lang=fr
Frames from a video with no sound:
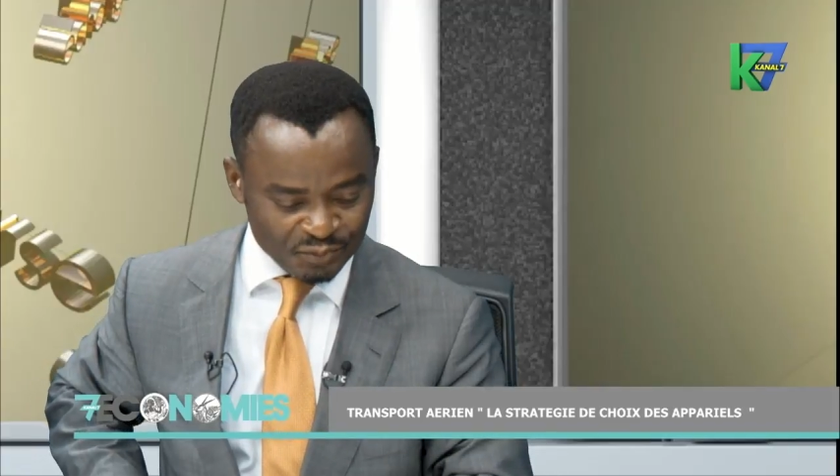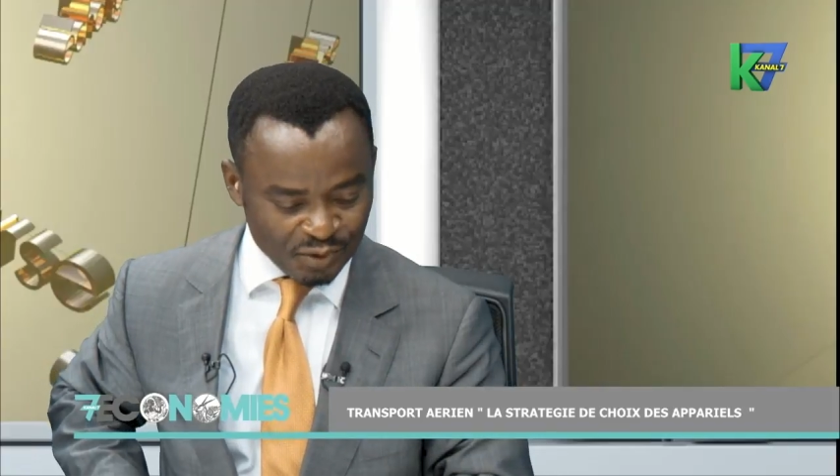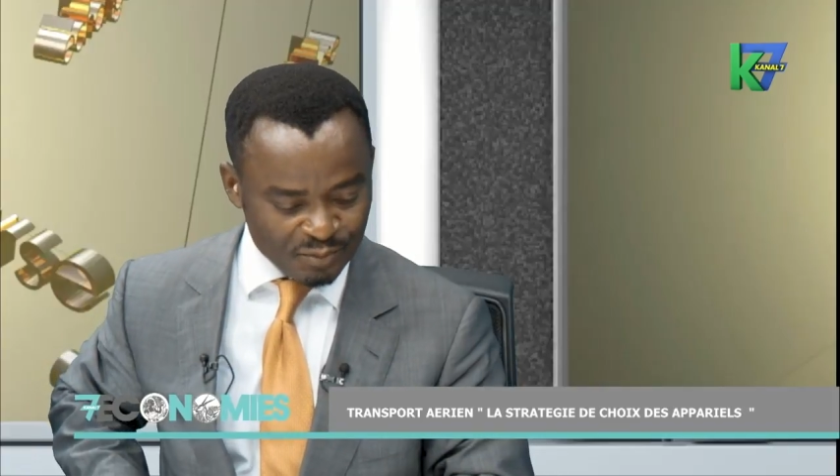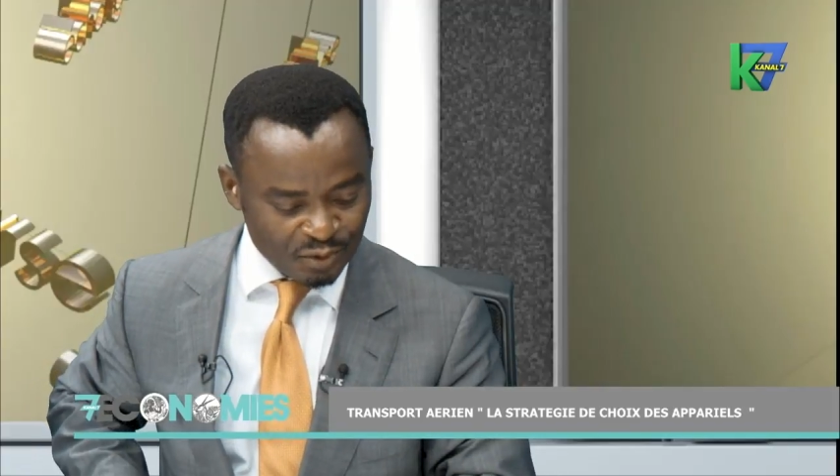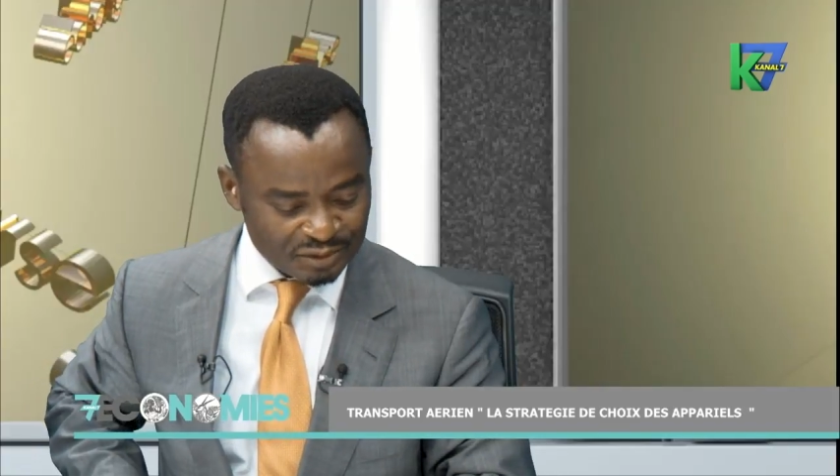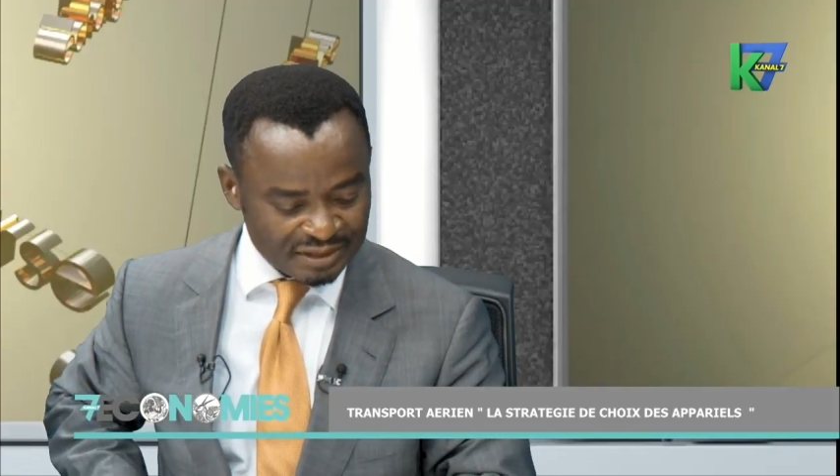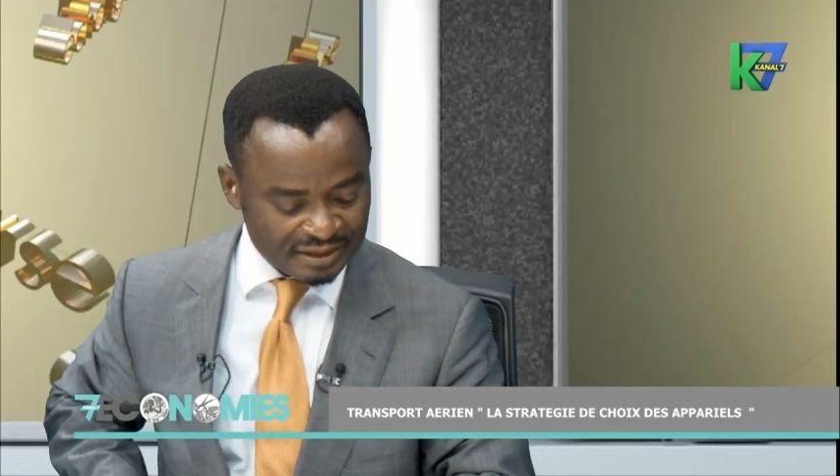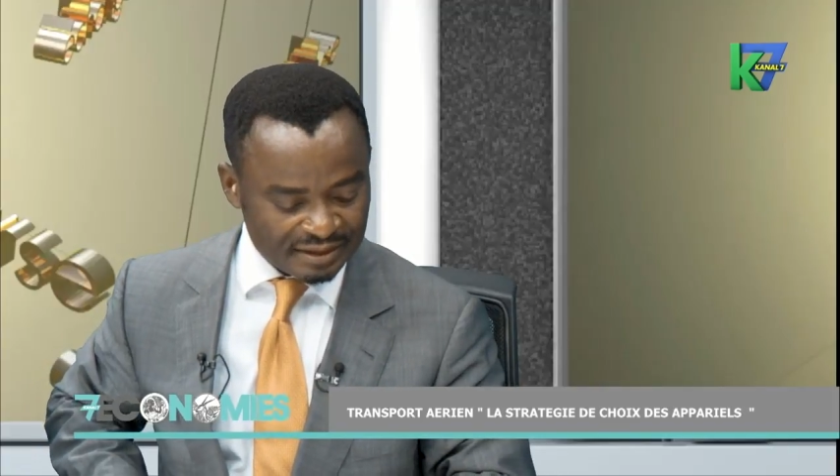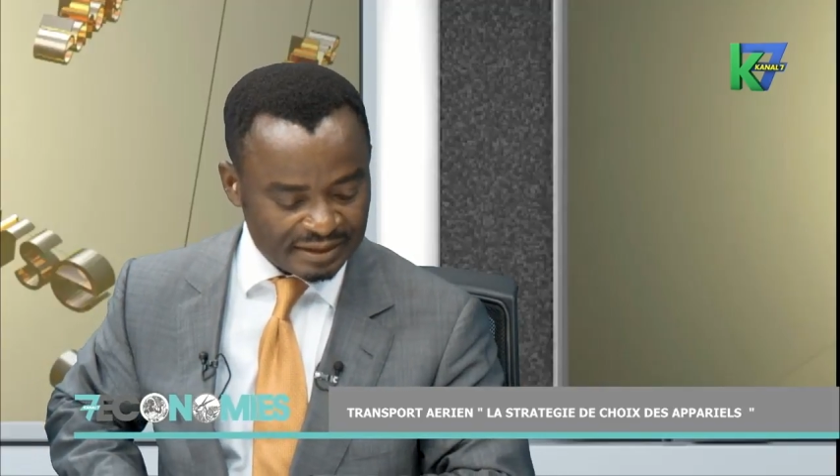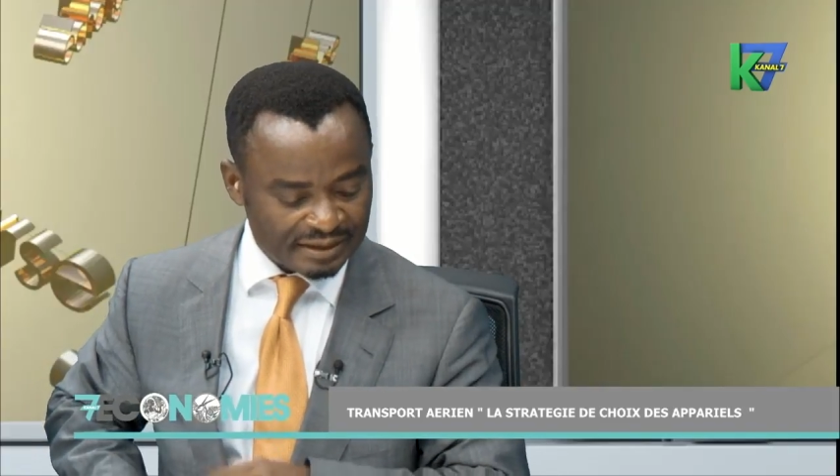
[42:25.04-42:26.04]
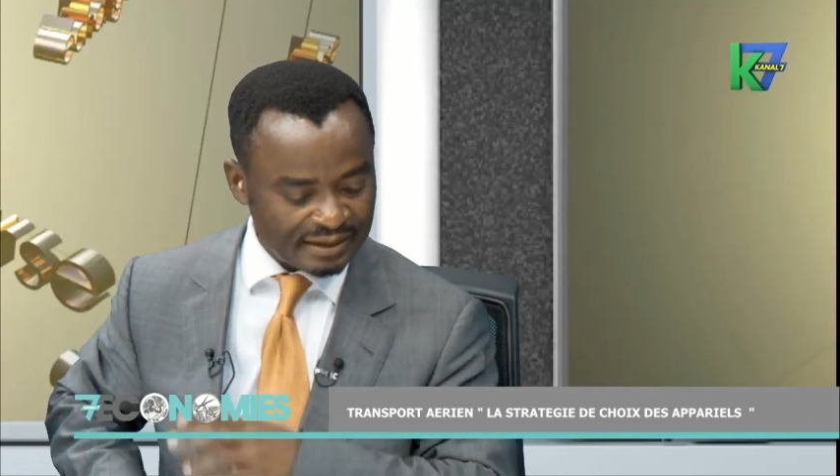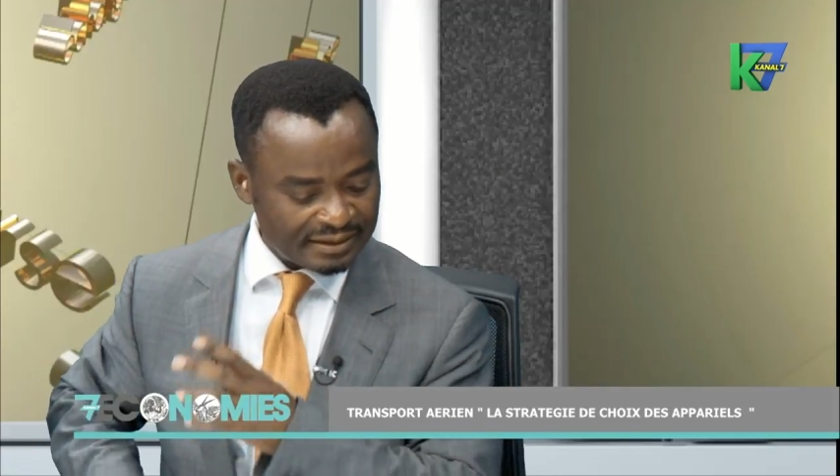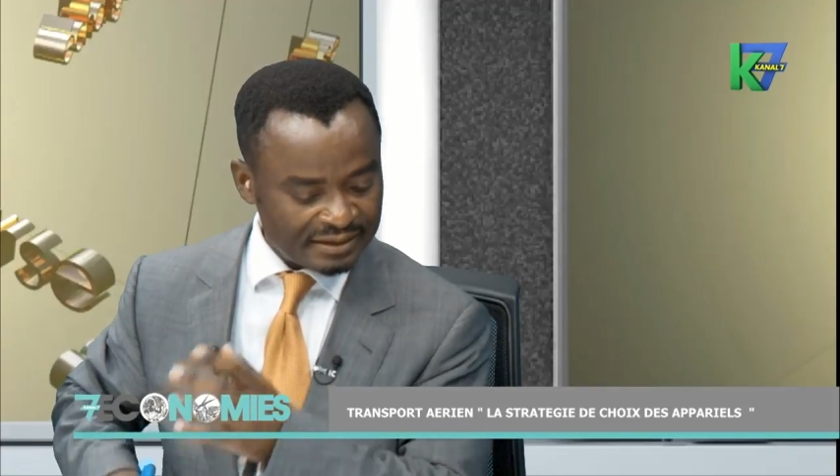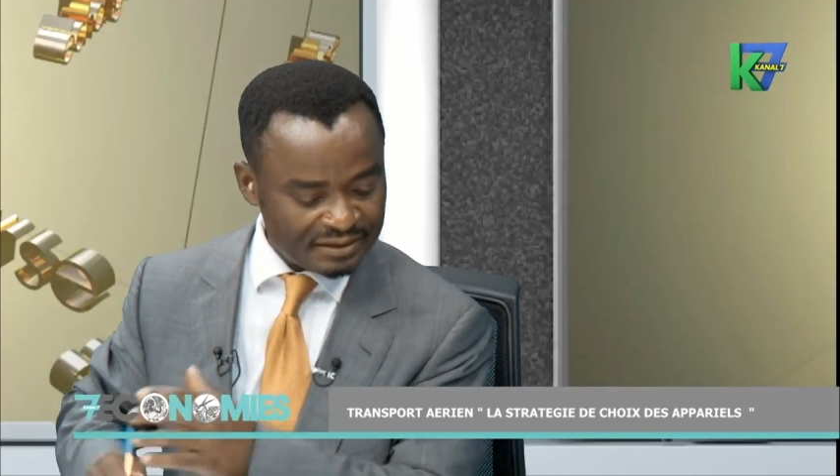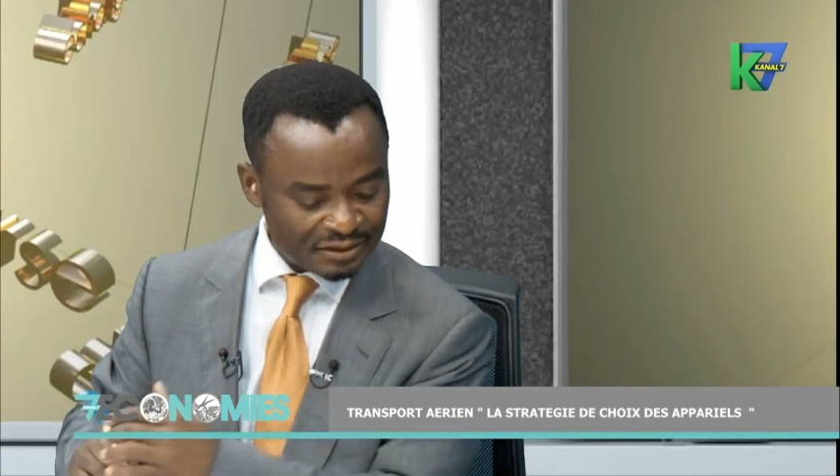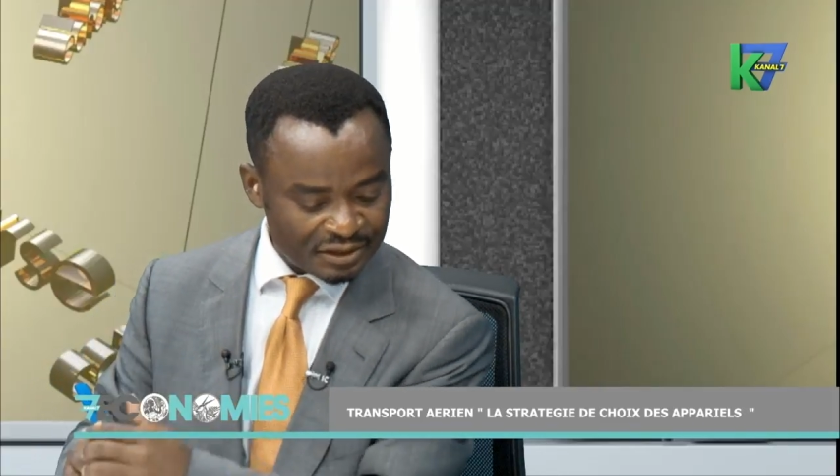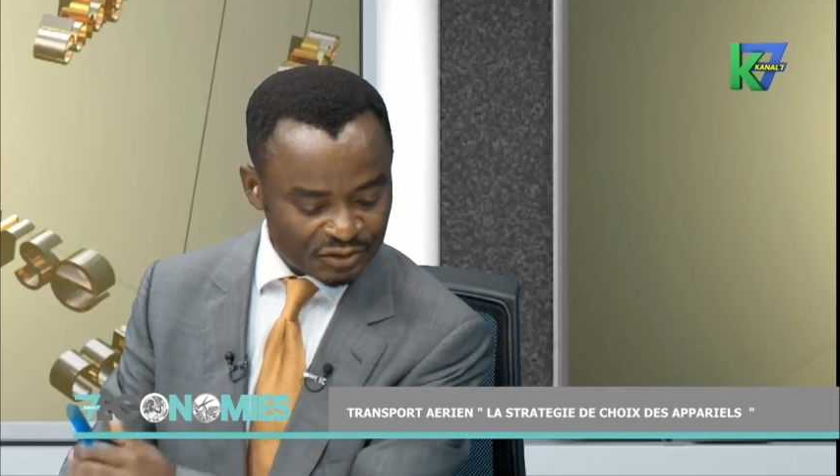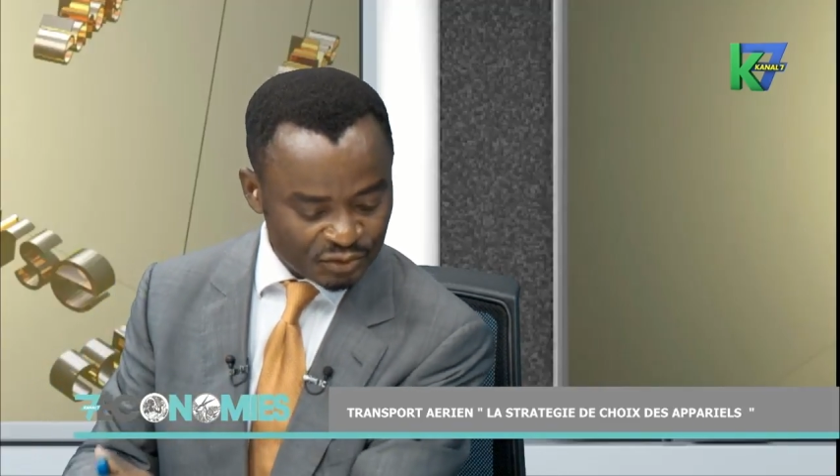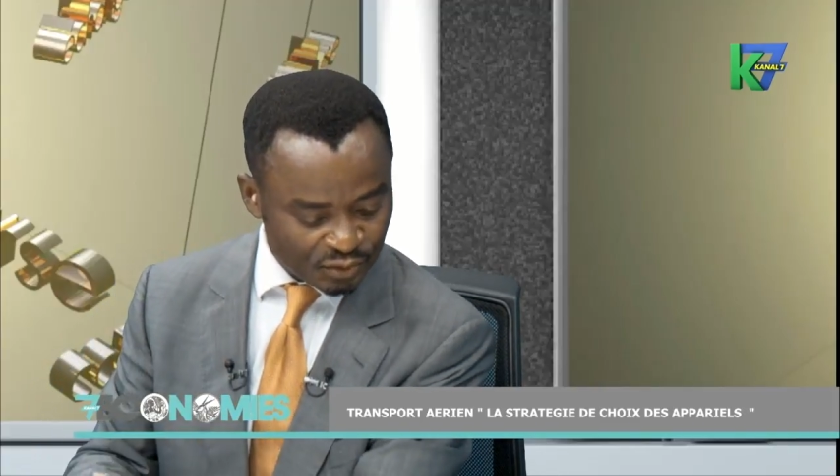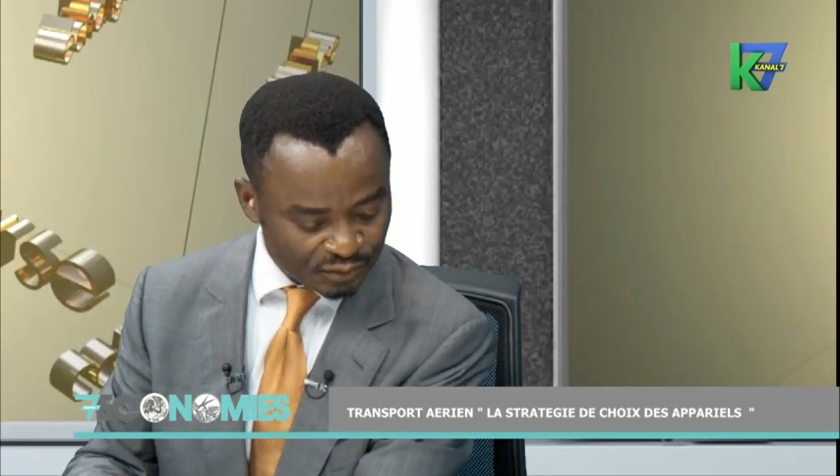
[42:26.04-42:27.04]
pour aborder la, dernière
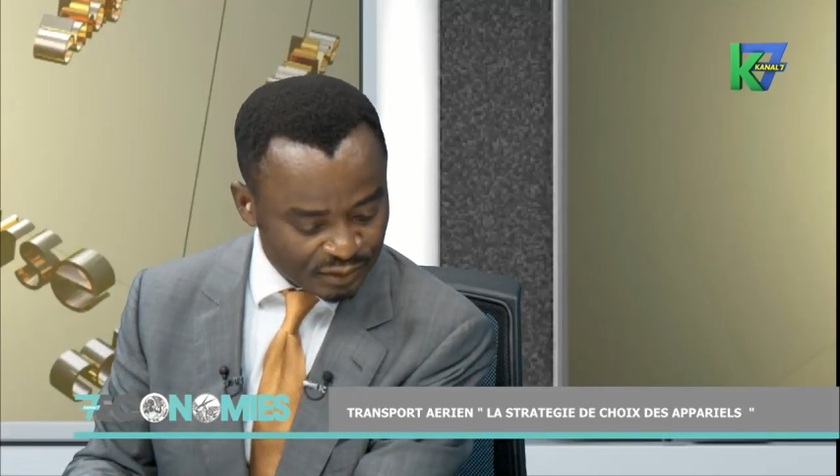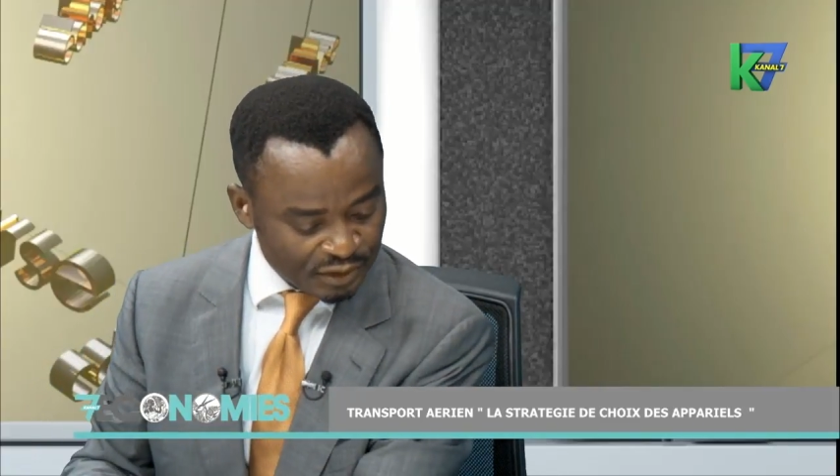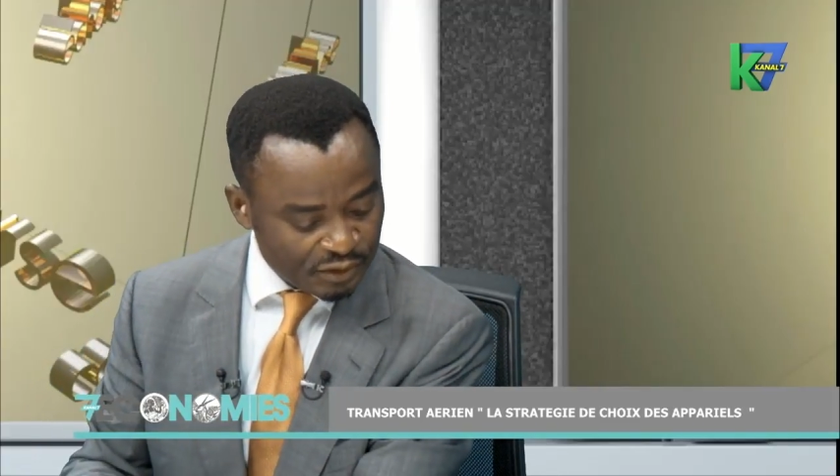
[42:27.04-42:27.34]
question.